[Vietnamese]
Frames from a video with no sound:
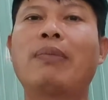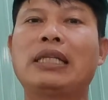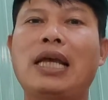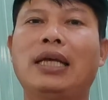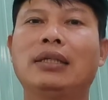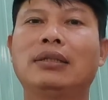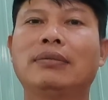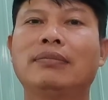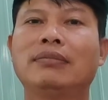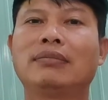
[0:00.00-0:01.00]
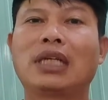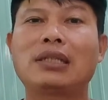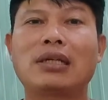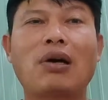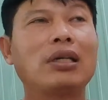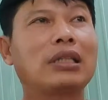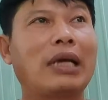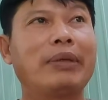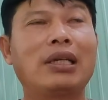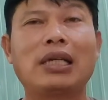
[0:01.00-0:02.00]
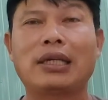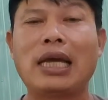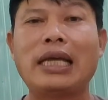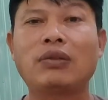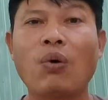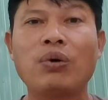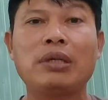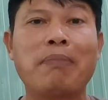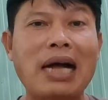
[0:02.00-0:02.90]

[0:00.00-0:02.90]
Tới chừng đó đức thầy mới nói là để tôi bắt ngựa cởi về,